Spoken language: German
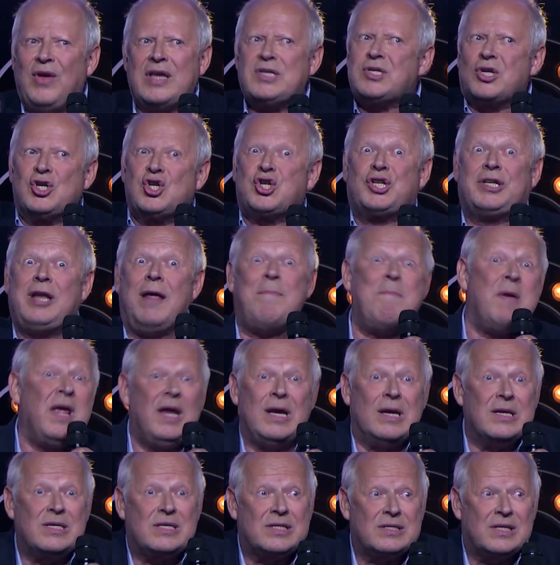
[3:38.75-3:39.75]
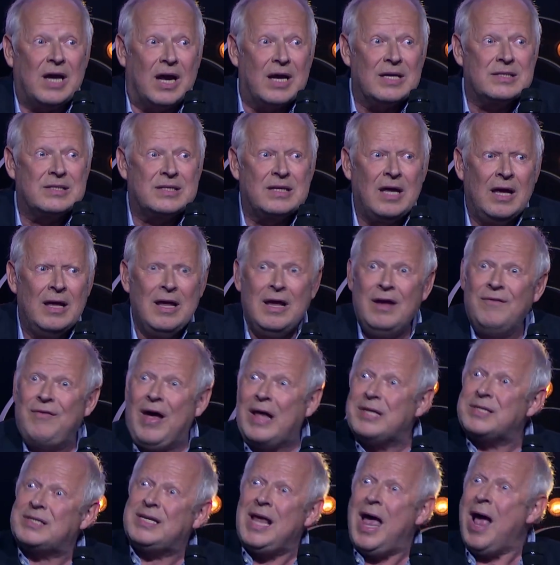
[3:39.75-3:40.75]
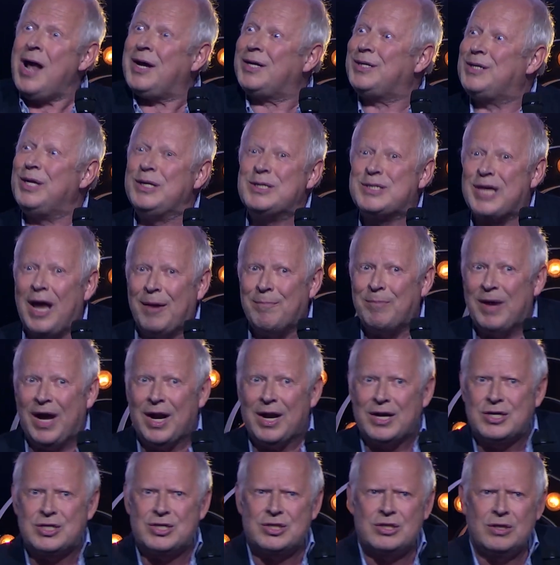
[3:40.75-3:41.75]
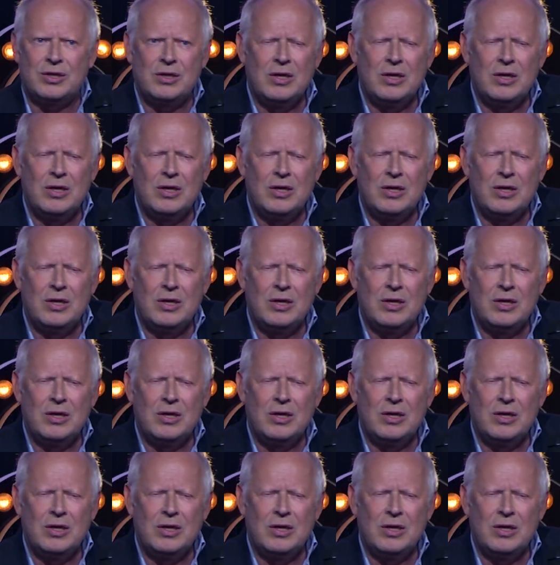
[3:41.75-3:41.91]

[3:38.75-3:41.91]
wessen Stimme ist das? Was sagt dieser Mensch?